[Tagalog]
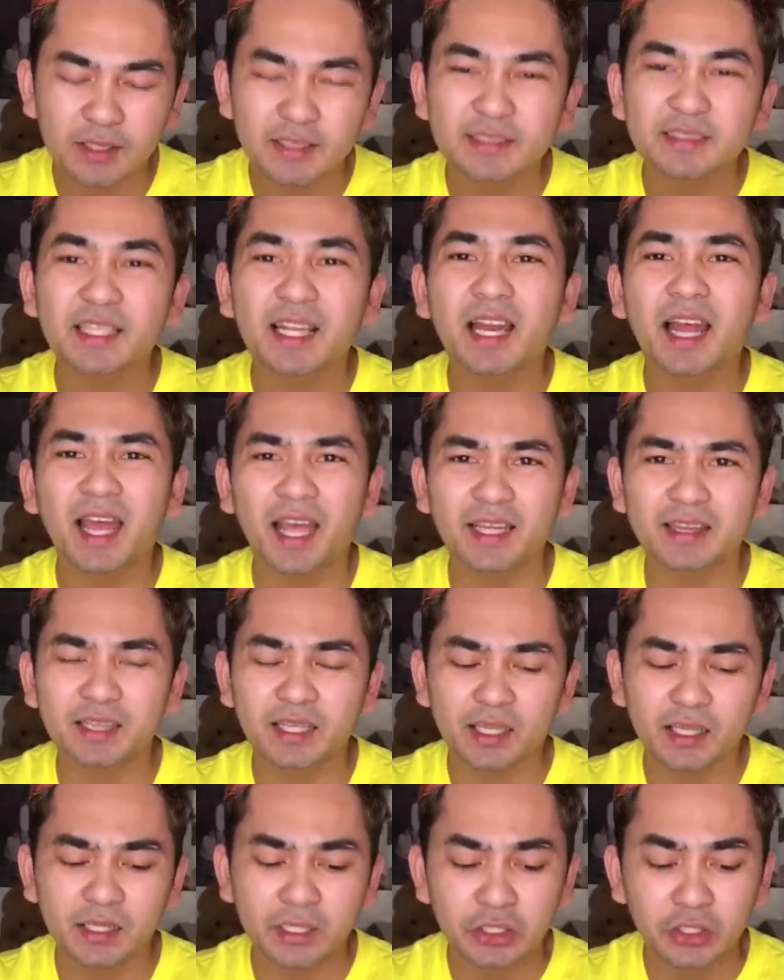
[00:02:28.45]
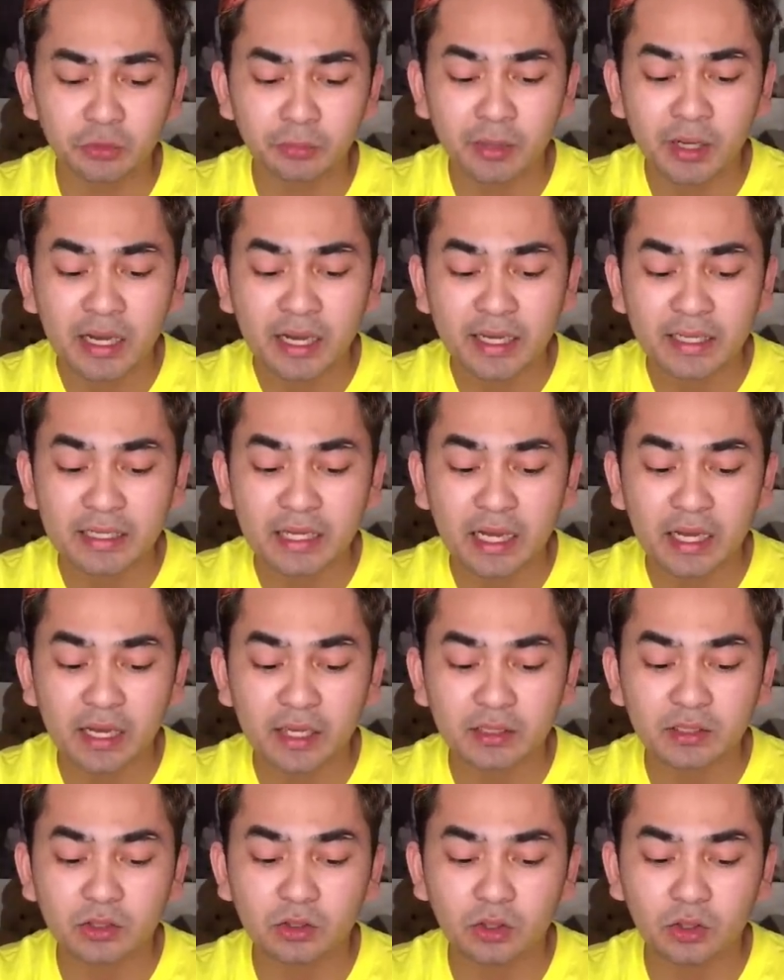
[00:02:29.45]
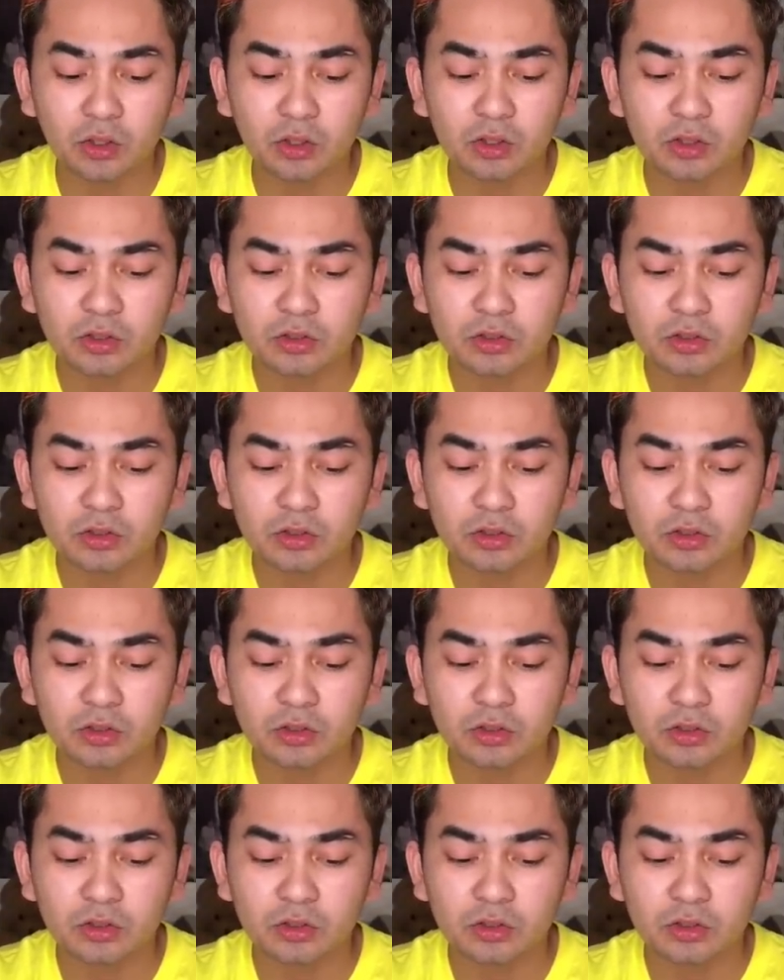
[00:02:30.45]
sa lahat eh, yung mga kailangan ko.